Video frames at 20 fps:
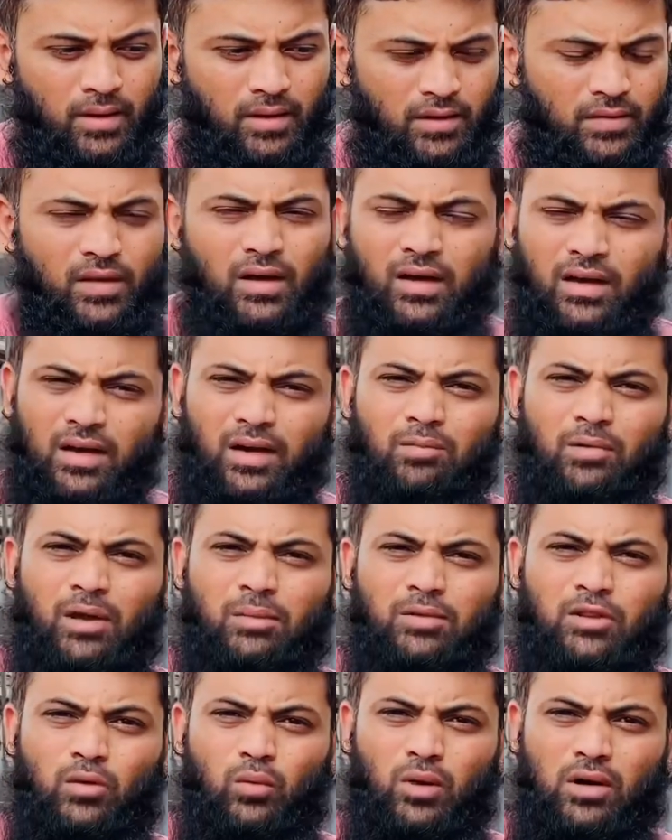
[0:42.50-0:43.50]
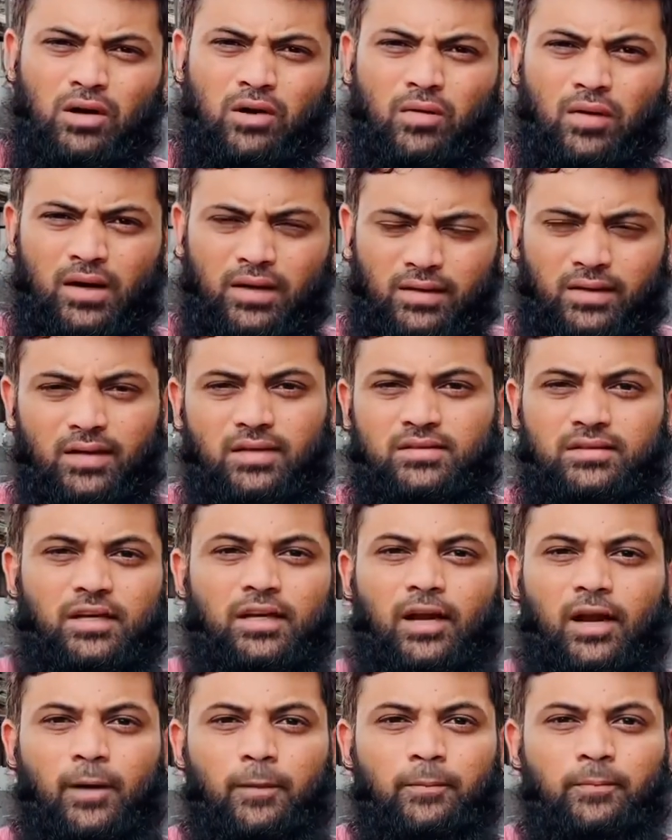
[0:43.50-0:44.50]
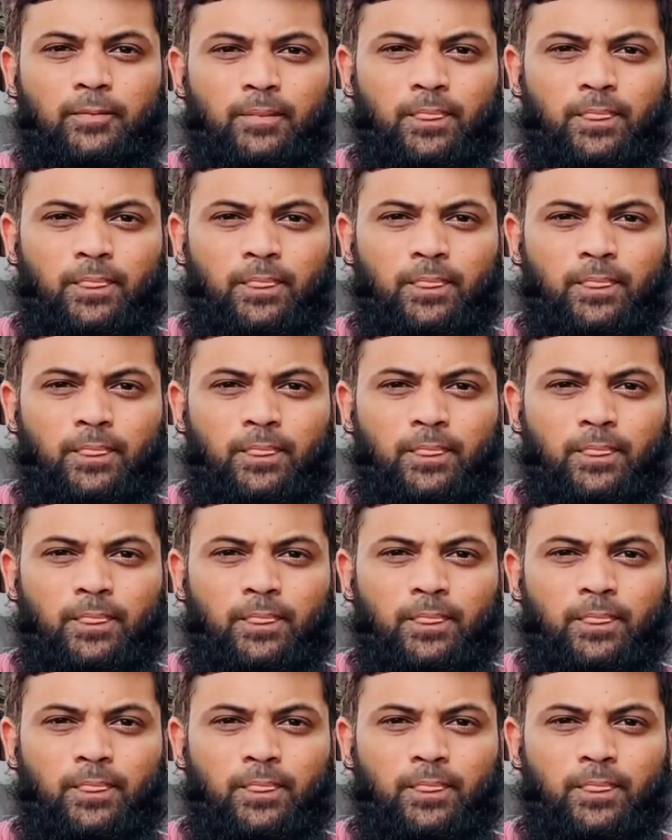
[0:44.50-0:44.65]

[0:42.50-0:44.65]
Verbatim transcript: இதையெல்லாம் நாம் இந்த உலக வாழ்க்கையில் செய்யலாம்